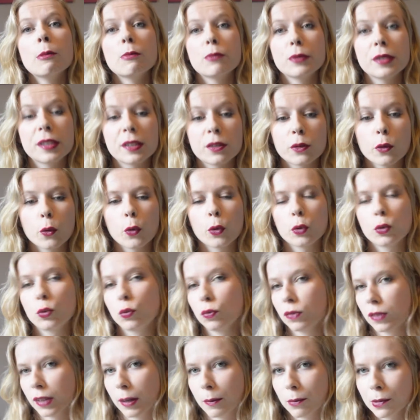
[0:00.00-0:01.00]
puisque
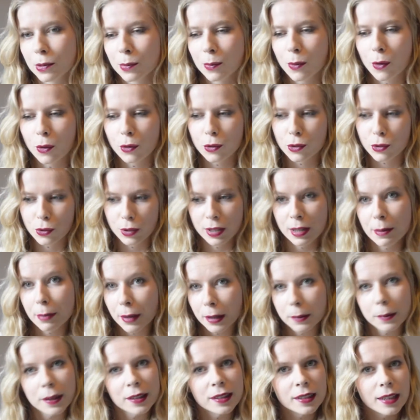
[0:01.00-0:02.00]
tout simplement je n'ai
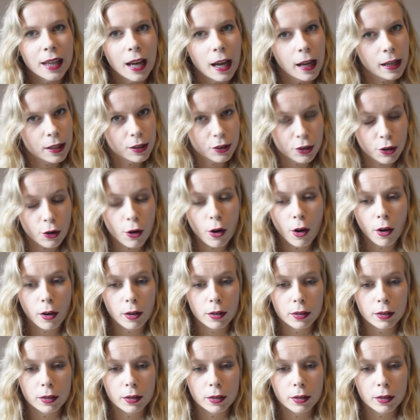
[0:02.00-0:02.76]
pas de mascara Dior,